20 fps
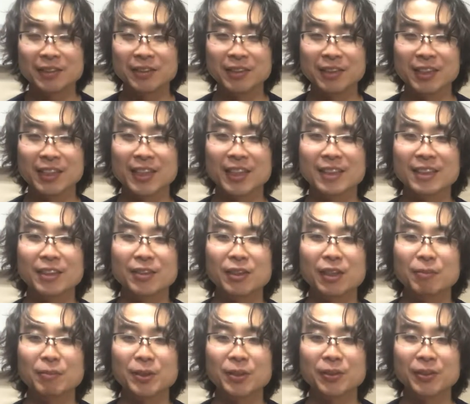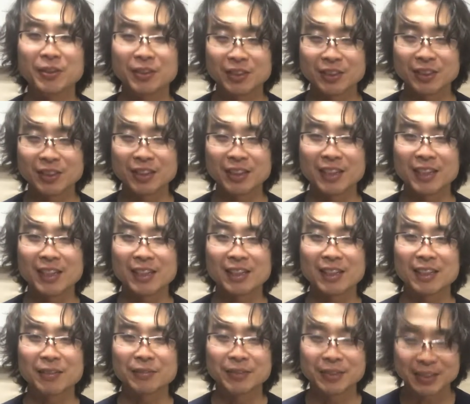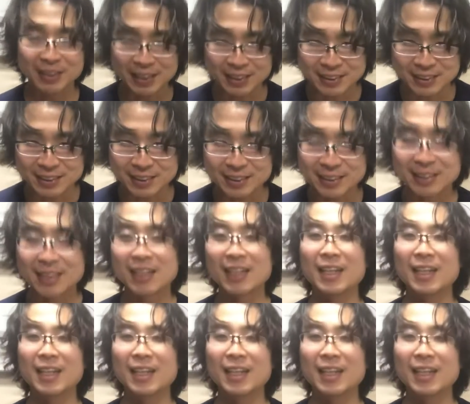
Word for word: る平田ドラム教室平田直之です、